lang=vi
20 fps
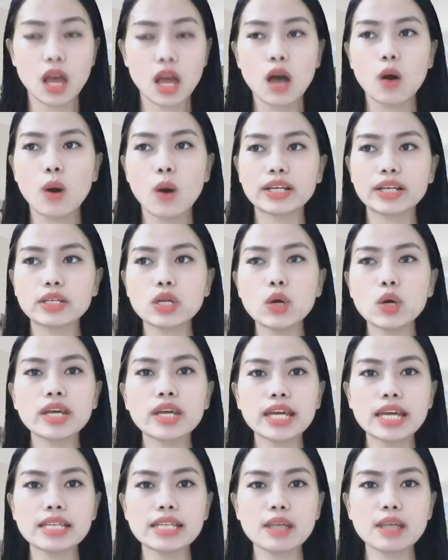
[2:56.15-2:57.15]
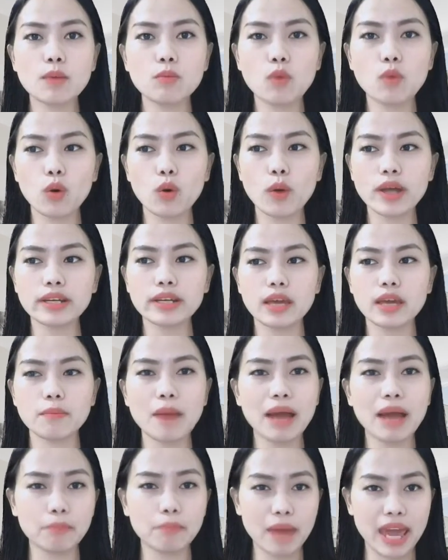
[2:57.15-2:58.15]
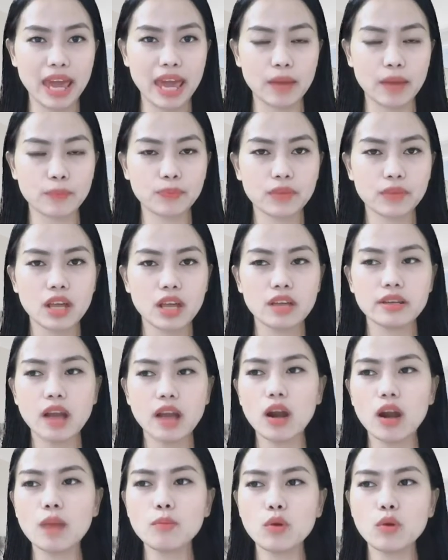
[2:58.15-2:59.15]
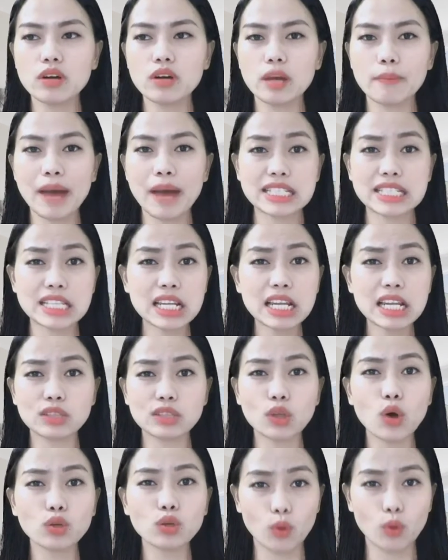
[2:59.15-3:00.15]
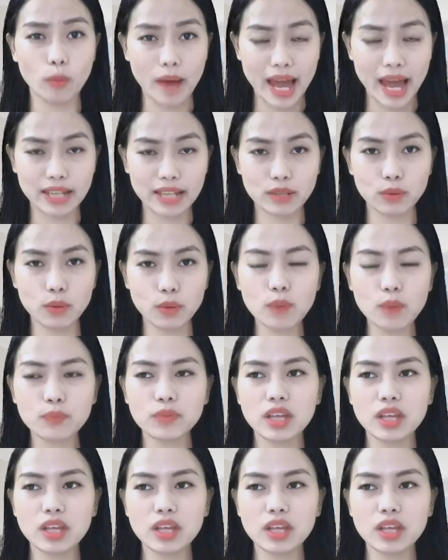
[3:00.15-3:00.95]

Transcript: hoặc đôi khi trong mối quan hệ bạn bè đó là một người bạn rất là tốt của bạn đúng không